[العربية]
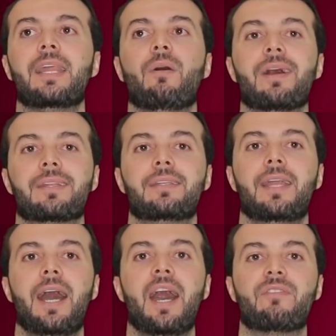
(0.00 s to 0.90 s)
لو حطيت
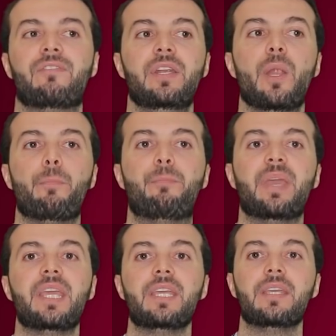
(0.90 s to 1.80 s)
لها حرف
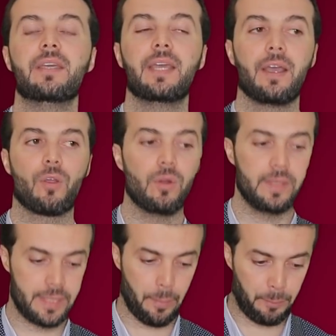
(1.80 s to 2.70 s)
البي
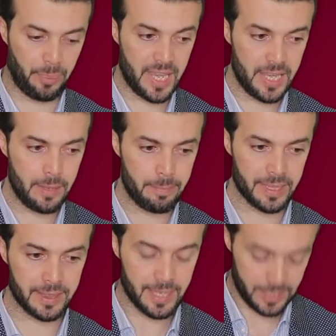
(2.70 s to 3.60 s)
قلت بي
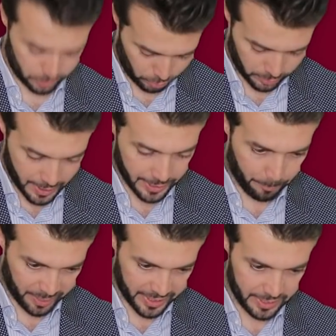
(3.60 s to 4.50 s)
بتطلع صوت
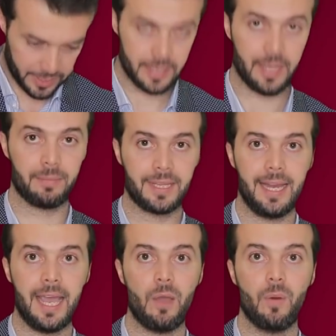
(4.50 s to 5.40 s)
بي عم
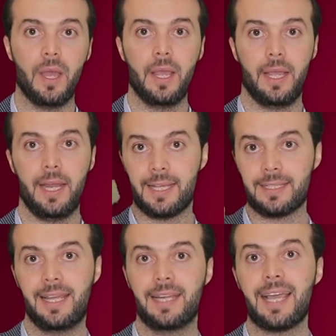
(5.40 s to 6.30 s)
طلع هواء
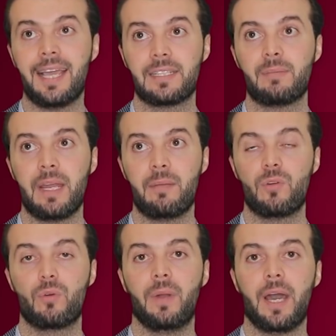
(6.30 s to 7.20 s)
العصايه لتحت زي ما احنا
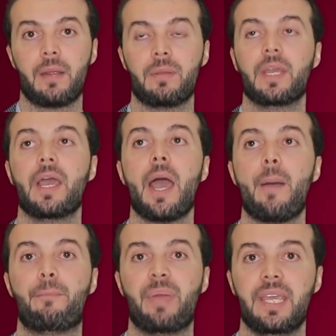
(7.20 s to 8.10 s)
بنقول بالعربي
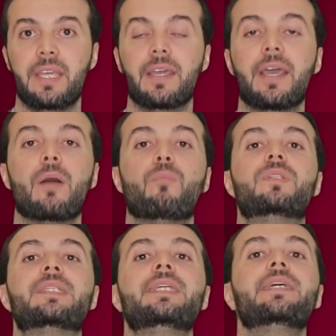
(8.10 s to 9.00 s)
بي
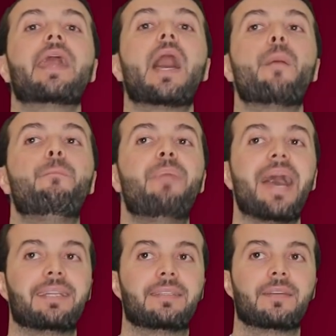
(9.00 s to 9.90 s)
بتصير
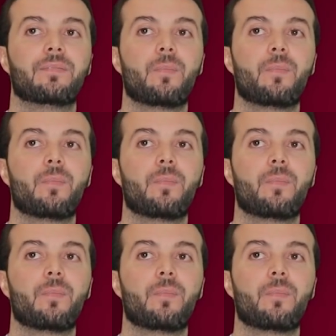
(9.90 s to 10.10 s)
بات